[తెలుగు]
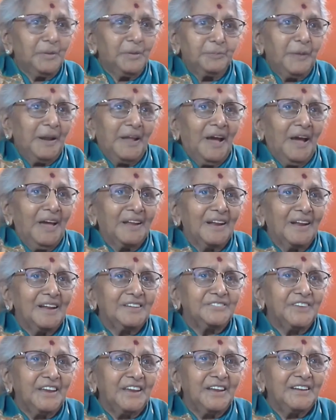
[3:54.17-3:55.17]
పదహారాలు
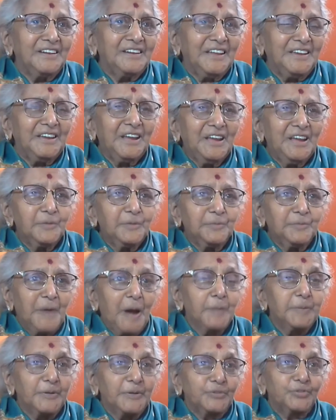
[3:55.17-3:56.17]
చేయండి
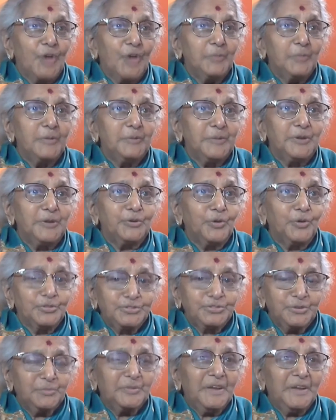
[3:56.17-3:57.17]
పాప స్వామి
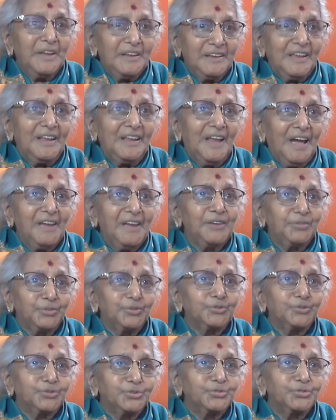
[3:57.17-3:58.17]
మీకోసం ఎలా
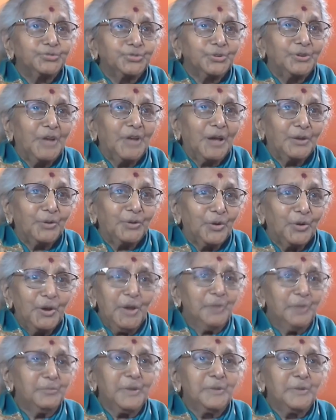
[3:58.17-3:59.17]
ఎదురు చూస్తున్నారో
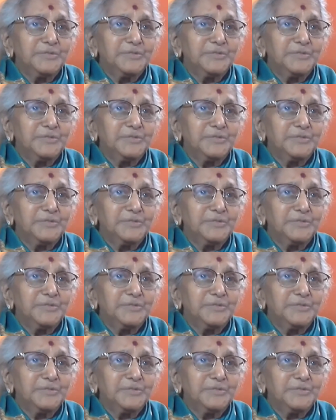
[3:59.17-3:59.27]
మేము